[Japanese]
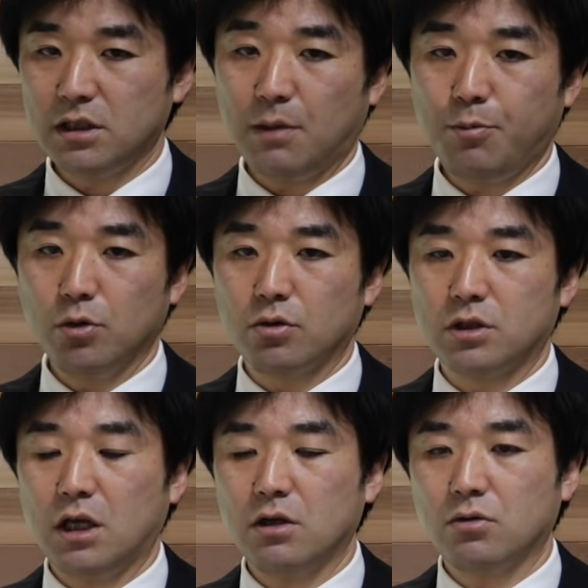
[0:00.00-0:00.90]
サポート
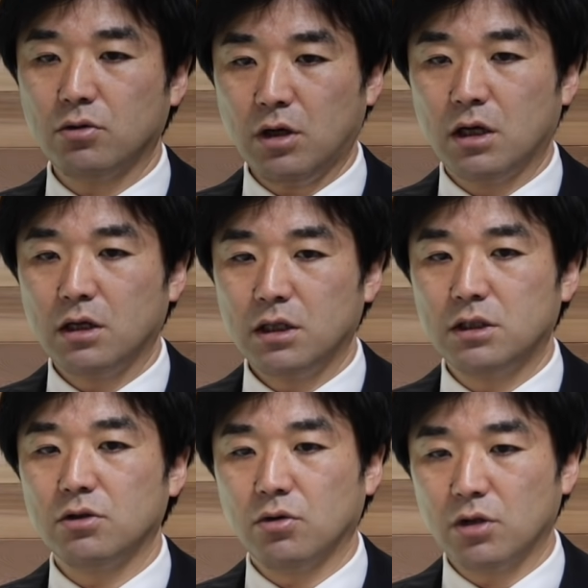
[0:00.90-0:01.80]
していくことが
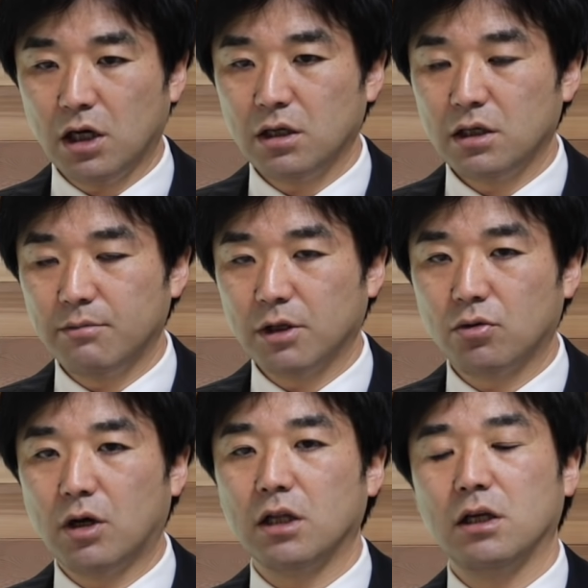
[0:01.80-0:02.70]
必要だ、今
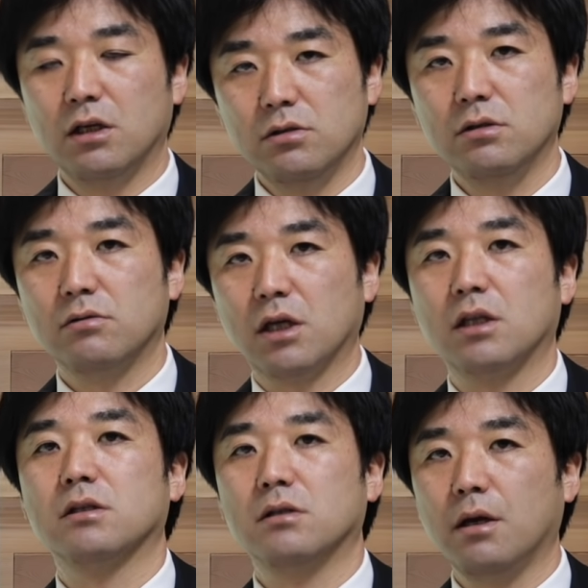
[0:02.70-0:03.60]
問われているわけ
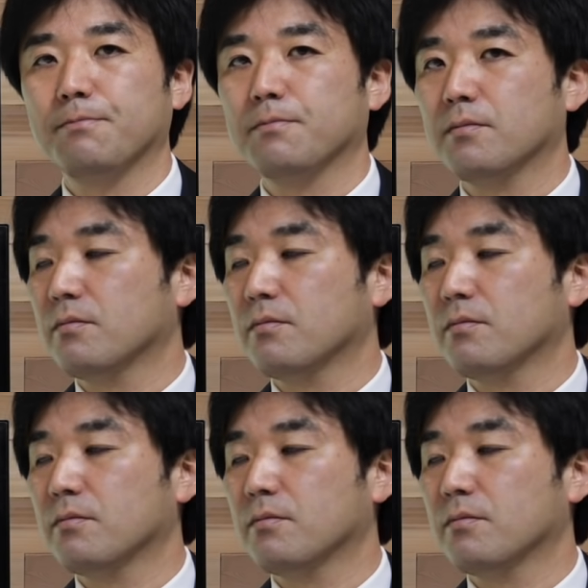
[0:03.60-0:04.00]
ですね。